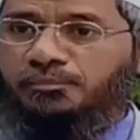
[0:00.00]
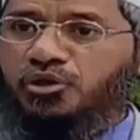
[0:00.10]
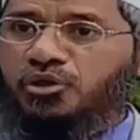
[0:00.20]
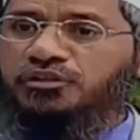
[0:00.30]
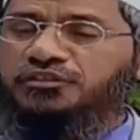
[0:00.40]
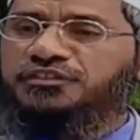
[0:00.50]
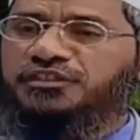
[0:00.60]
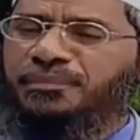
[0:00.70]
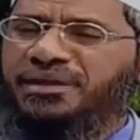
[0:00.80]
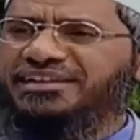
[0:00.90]
তার
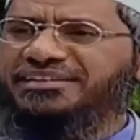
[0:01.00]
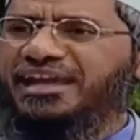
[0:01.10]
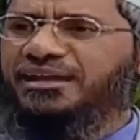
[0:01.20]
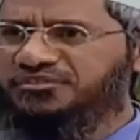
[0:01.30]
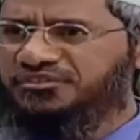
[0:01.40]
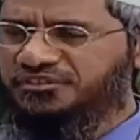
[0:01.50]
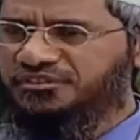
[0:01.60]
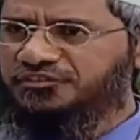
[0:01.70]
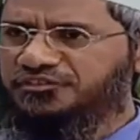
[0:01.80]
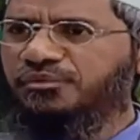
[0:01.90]
পদচারণা তখন
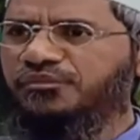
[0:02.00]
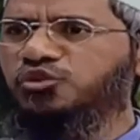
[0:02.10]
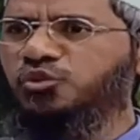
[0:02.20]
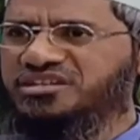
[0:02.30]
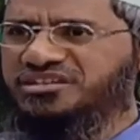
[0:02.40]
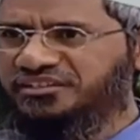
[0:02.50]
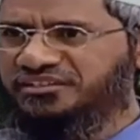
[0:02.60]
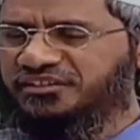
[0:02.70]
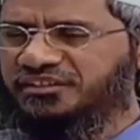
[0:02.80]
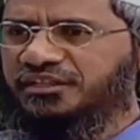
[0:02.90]
সীমিত জায়গা
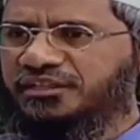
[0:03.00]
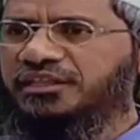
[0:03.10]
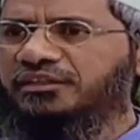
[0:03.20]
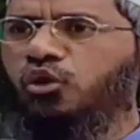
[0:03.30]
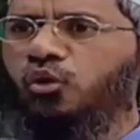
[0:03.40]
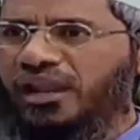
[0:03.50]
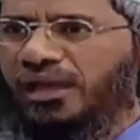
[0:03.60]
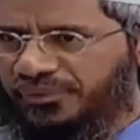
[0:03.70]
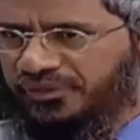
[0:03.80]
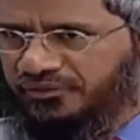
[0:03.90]
তাই অনেক
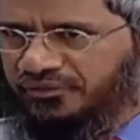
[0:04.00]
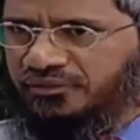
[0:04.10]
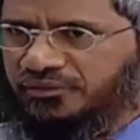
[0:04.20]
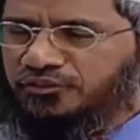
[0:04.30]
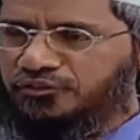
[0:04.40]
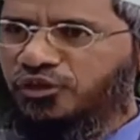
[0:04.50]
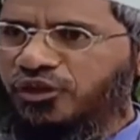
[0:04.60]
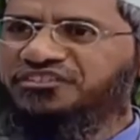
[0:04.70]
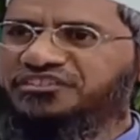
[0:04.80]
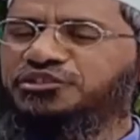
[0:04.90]
পাপেরই সম্ভাবনা তখন
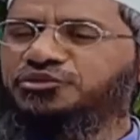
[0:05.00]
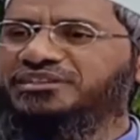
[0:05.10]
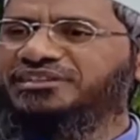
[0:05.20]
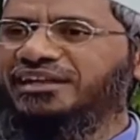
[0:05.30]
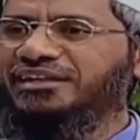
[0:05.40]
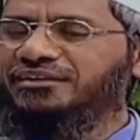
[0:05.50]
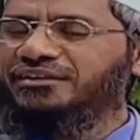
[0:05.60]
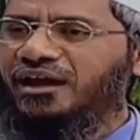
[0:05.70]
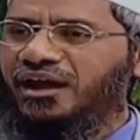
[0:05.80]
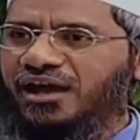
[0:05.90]
কম তবে
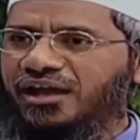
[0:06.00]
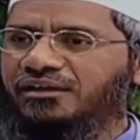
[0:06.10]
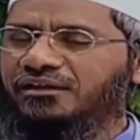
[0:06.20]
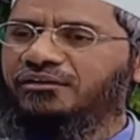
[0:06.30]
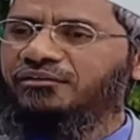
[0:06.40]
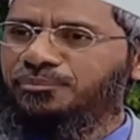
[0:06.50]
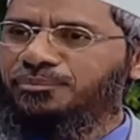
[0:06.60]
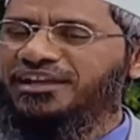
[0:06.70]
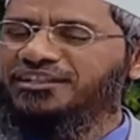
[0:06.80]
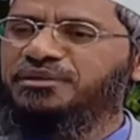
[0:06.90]
যদি আমরা তার কাছে
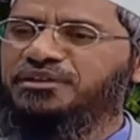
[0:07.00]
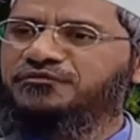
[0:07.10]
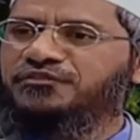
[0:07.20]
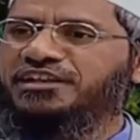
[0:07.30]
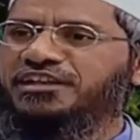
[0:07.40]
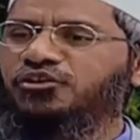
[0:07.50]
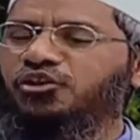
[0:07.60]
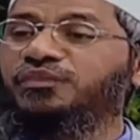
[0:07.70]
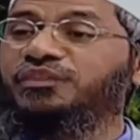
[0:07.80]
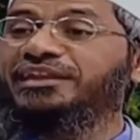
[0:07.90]
চলে যাই
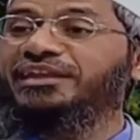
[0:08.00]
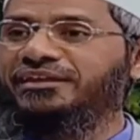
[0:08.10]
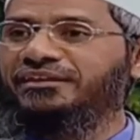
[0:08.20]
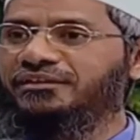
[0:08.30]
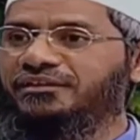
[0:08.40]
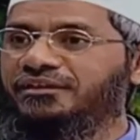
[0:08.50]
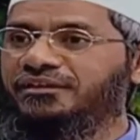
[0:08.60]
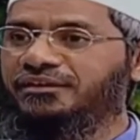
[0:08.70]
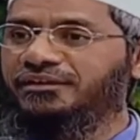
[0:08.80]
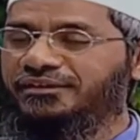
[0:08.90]
তাহলে সম্ভাবনা আছে
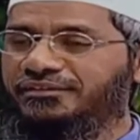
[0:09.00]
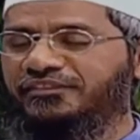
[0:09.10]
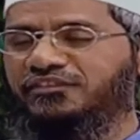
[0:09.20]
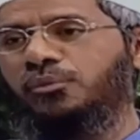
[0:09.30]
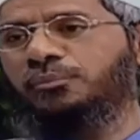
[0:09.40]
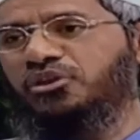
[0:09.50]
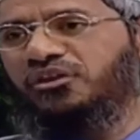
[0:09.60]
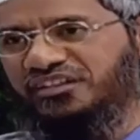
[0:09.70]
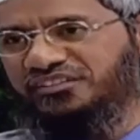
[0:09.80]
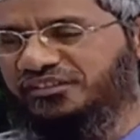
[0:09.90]
তার দ্বারা
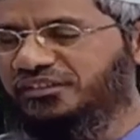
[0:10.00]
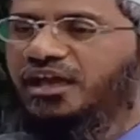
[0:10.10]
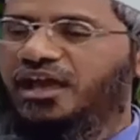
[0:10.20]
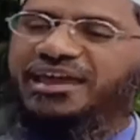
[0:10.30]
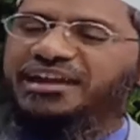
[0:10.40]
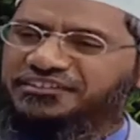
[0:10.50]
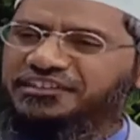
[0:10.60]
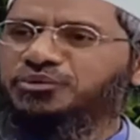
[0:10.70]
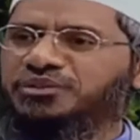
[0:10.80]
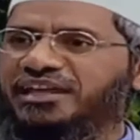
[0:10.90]
প্রভাবিত হয়ে আমরা পাপ
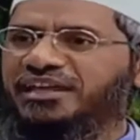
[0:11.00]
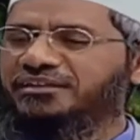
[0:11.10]
কাজ করে